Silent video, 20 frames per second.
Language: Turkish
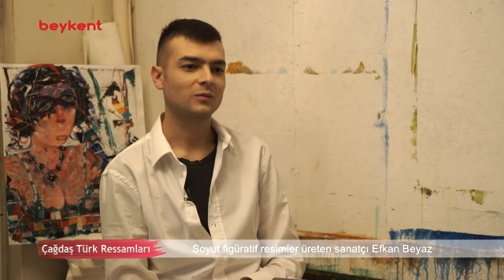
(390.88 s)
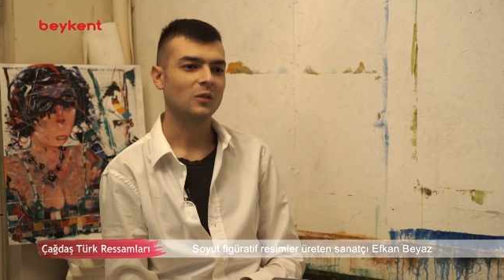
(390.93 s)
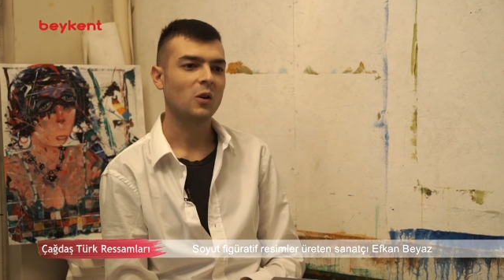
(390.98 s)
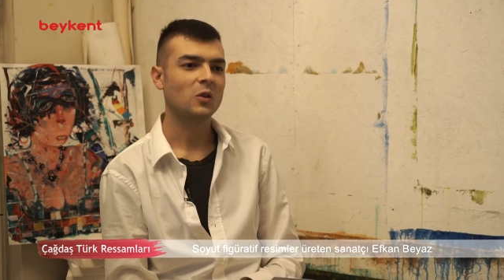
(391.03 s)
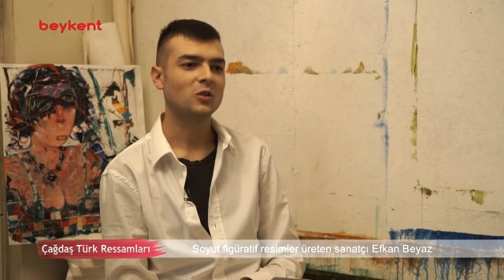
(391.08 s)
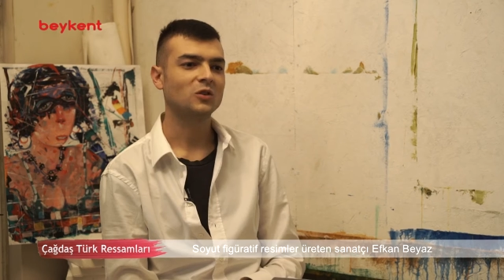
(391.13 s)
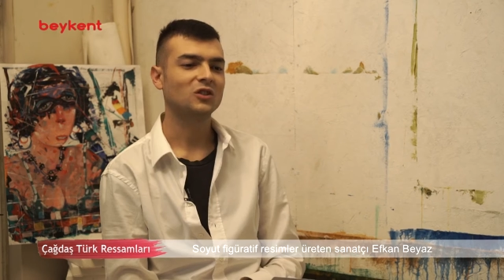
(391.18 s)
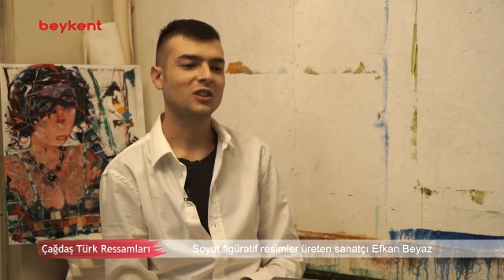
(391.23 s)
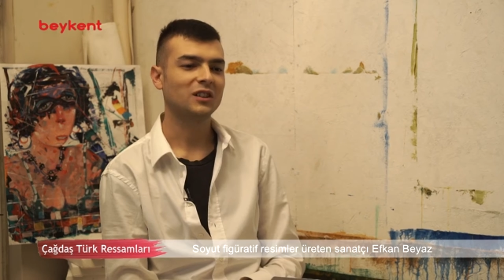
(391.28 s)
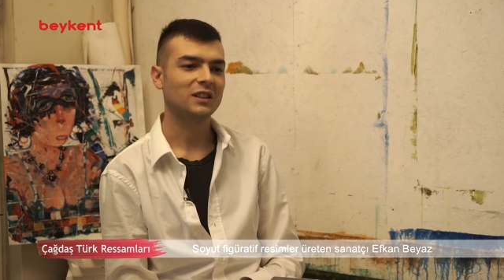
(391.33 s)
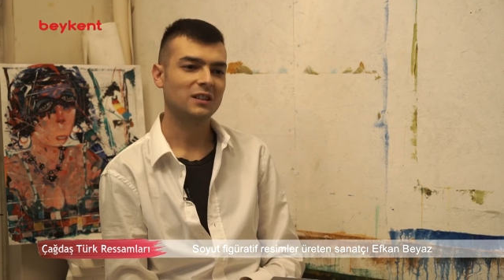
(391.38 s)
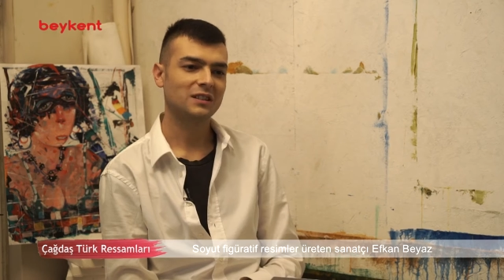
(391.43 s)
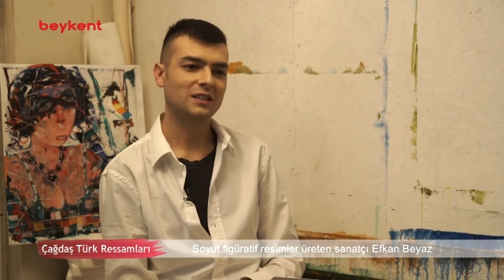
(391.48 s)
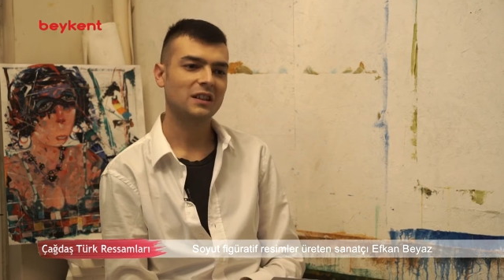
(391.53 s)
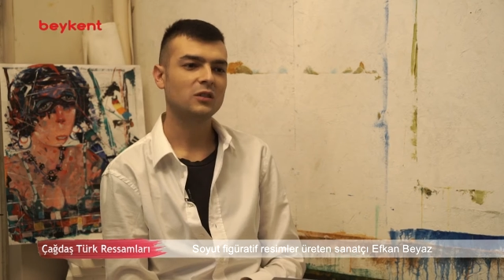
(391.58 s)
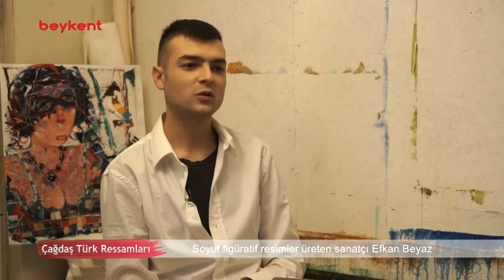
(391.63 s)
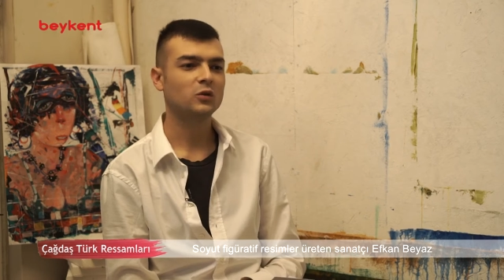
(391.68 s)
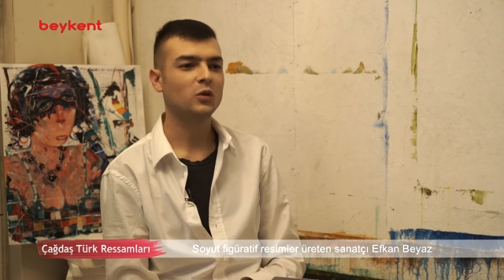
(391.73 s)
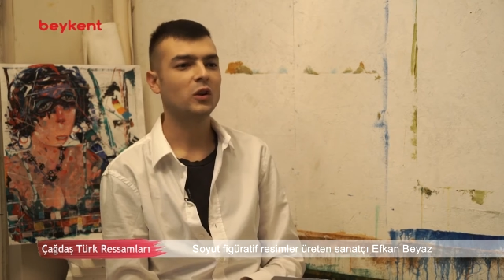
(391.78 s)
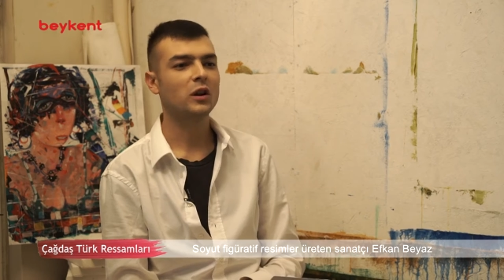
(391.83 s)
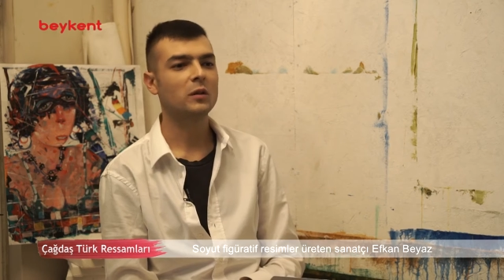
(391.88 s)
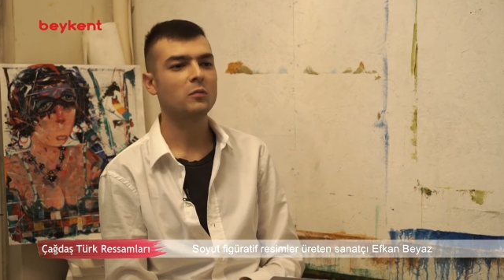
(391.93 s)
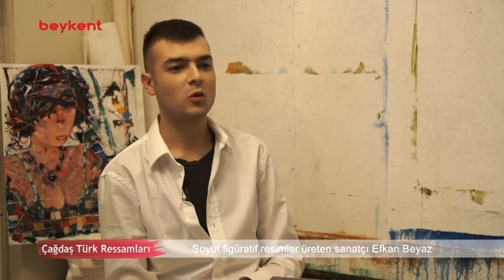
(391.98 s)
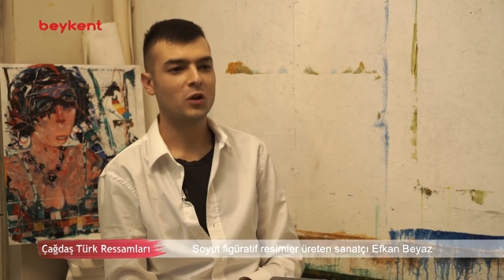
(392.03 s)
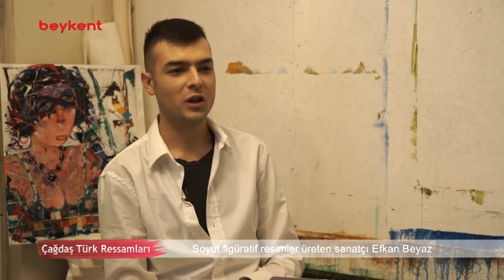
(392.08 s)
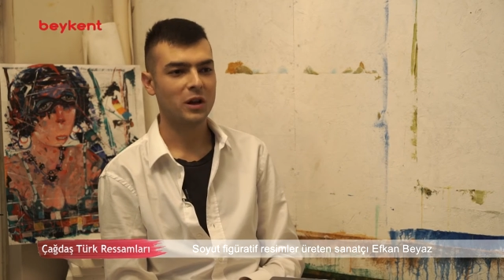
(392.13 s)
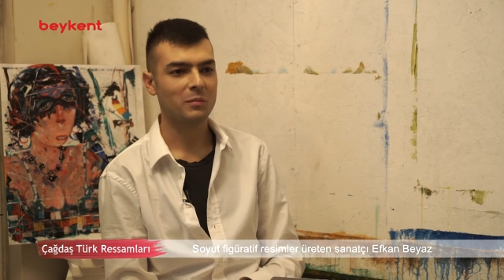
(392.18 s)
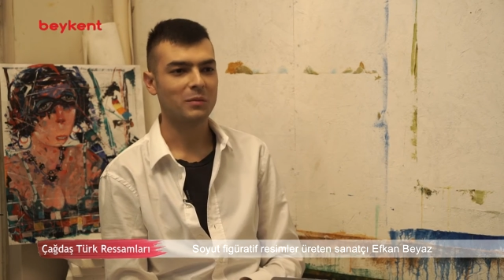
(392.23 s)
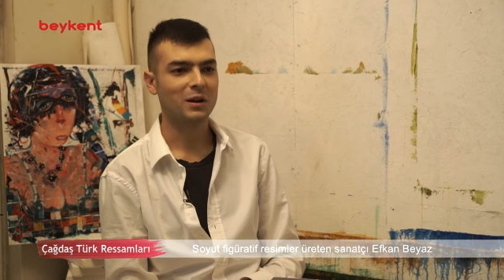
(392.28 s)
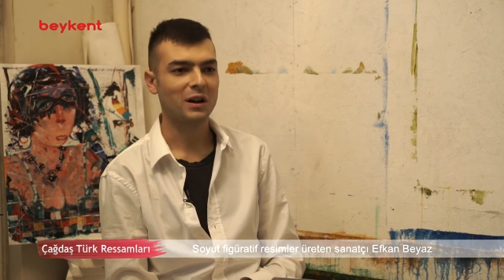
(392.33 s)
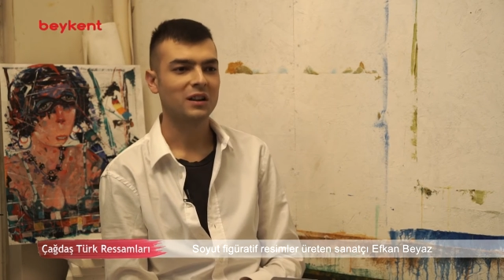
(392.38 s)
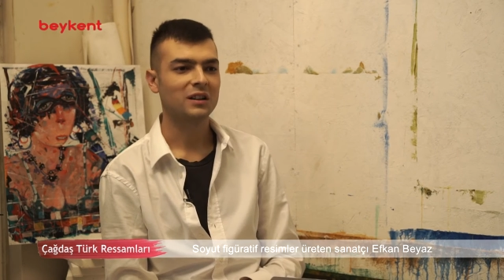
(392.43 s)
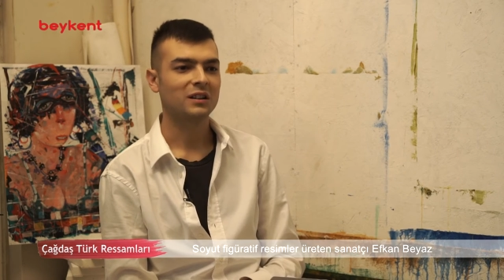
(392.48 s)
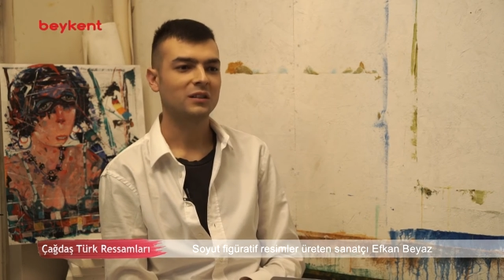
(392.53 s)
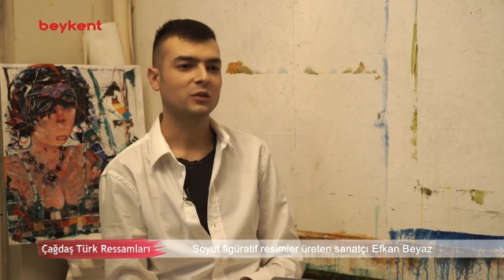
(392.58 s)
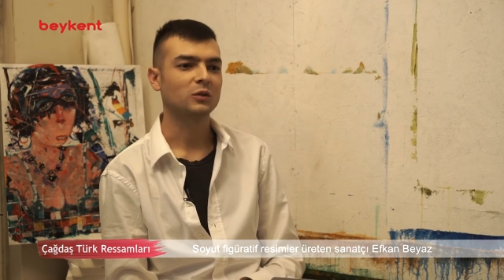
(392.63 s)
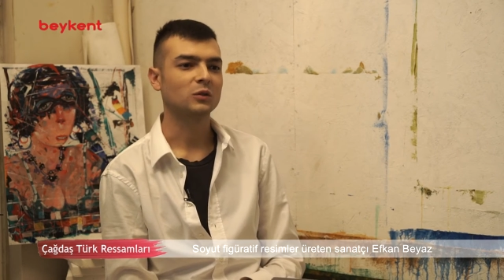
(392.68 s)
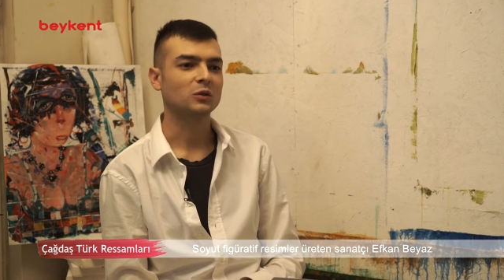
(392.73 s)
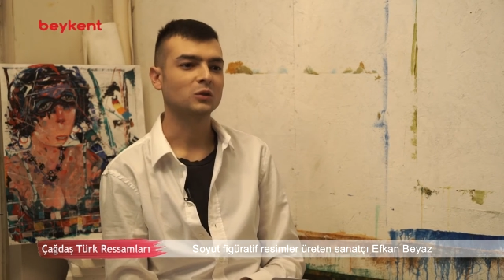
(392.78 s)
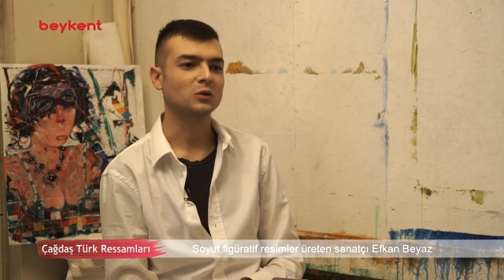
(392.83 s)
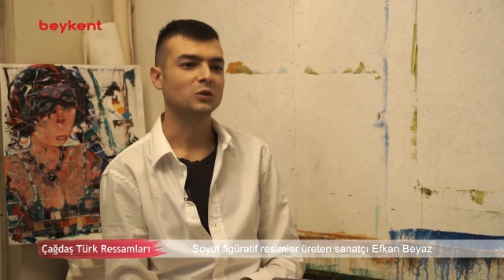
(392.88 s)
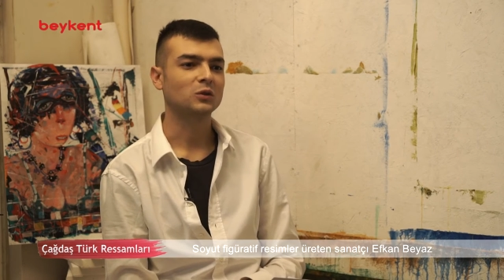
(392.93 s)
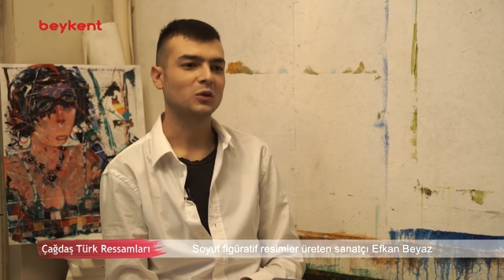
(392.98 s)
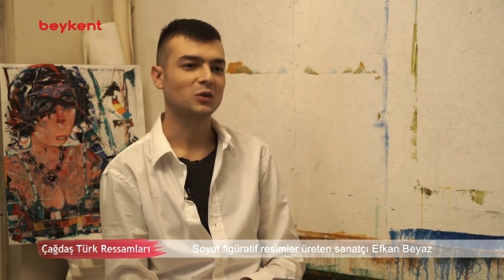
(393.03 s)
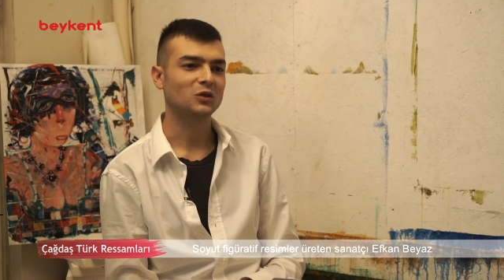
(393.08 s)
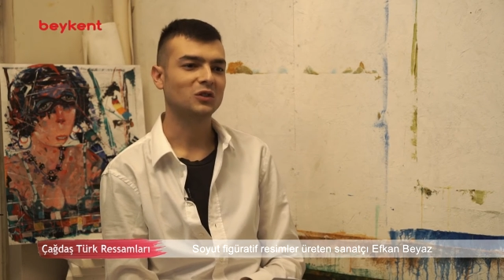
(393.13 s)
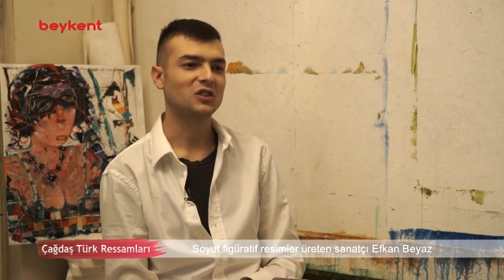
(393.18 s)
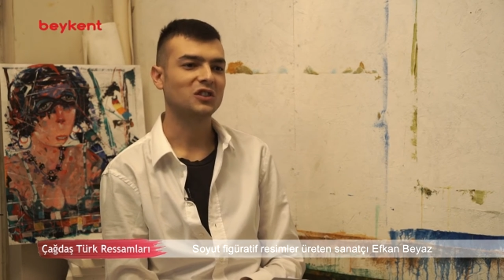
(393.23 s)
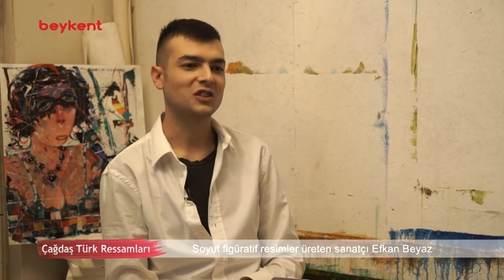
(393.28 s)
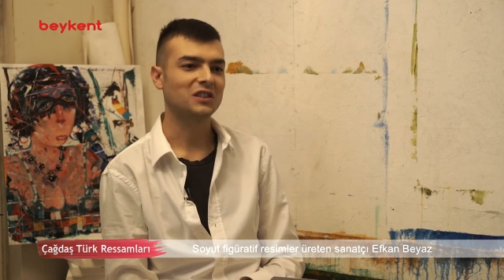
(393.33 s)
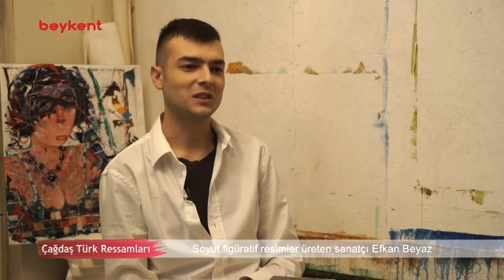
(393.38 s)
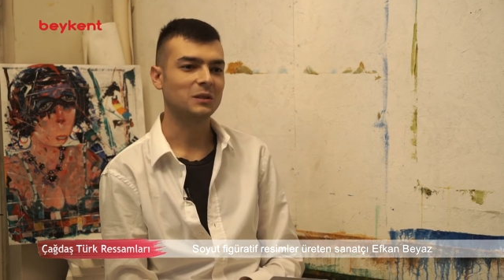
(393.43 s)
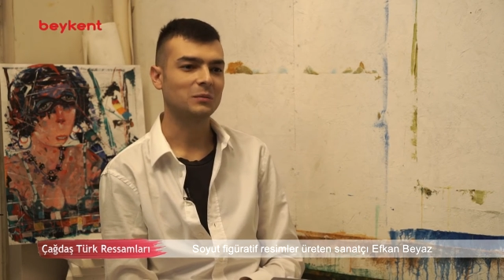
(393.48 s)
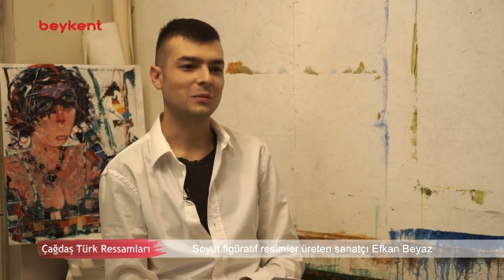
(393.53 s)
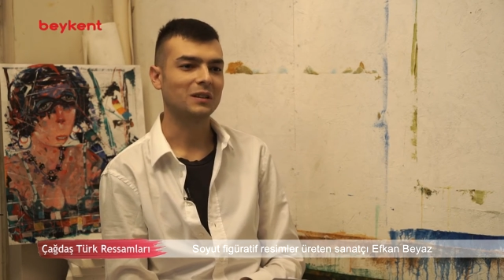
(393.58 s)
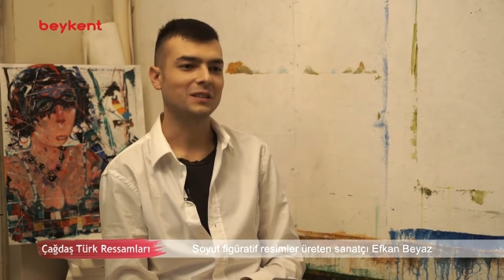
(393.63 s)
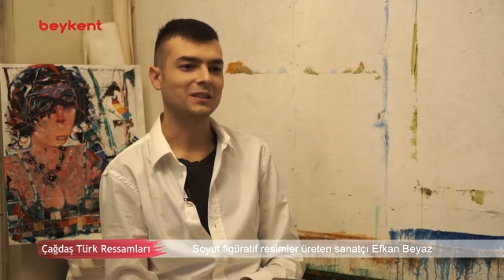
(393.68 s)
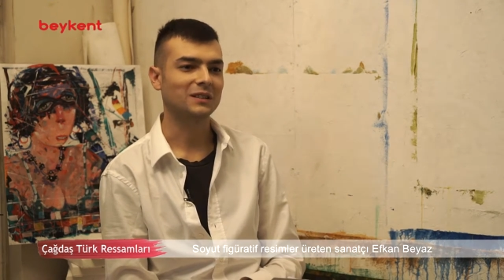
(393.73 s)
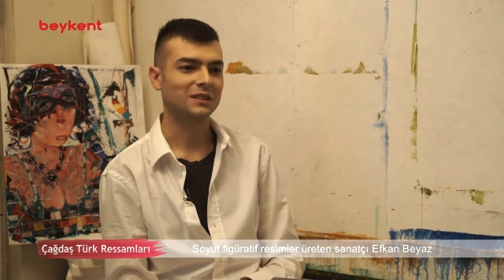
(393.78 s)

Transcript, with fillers: önce desen olmaz. sonra boyama diyorsunuz. Önce çizim önce